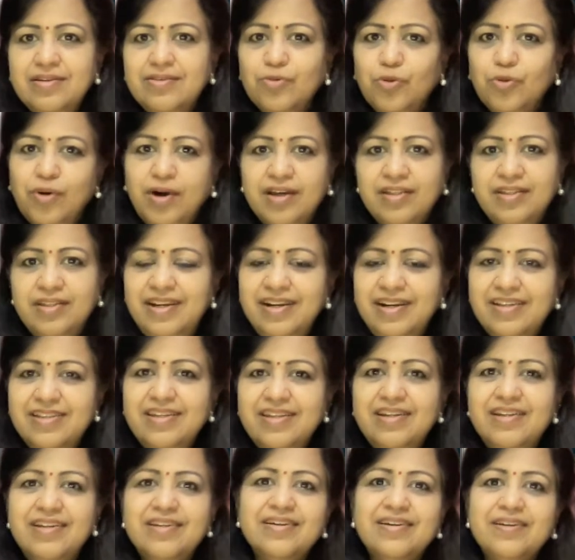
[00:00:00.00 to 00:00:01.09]
உட்காந்து
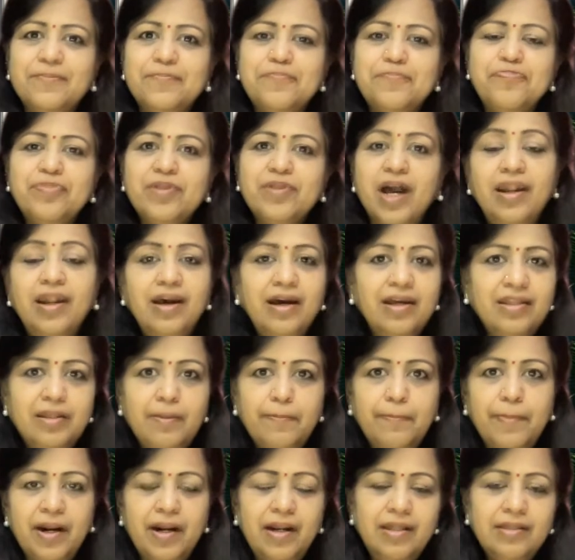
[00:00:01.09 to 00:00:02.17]
எழுதிட்டு இருக்காரு ஆனா அந்த
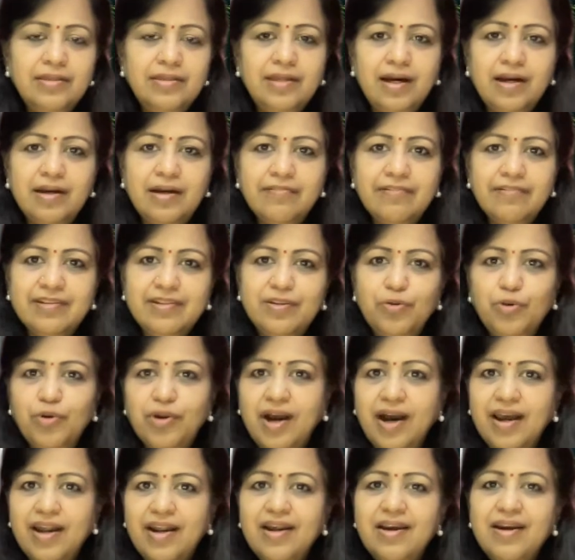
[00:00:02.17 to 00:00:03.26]
பள்ளத்தாக்கு வந்து ஒரு
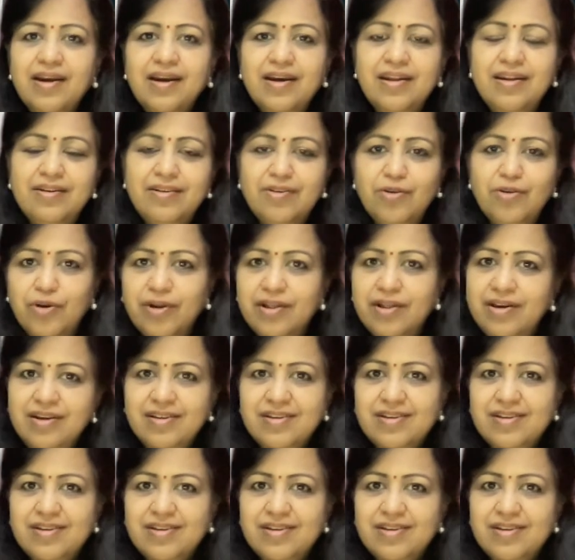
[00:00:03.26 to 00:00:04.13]
அரக்கனோட